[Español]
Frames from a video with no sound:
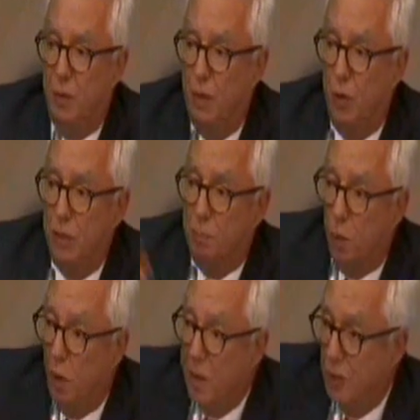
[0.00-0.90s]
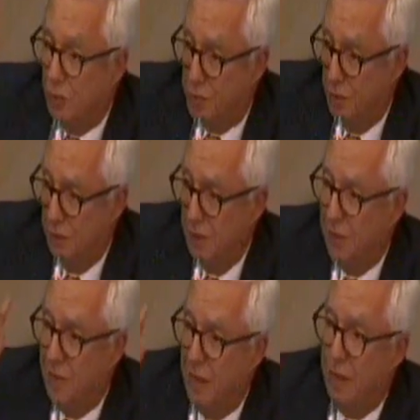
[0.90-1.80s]
billones, por lo menos,
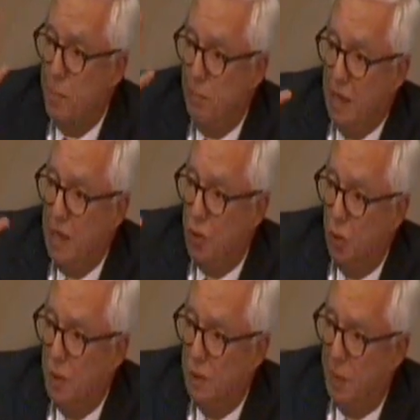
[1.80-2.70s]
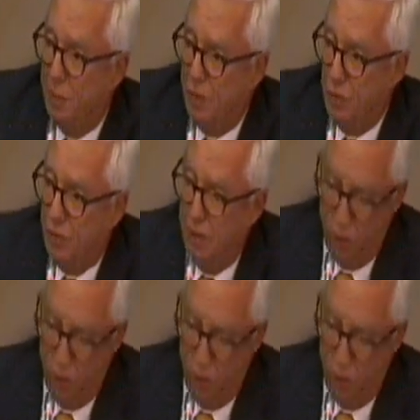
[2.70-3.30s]
7 billones de pesos en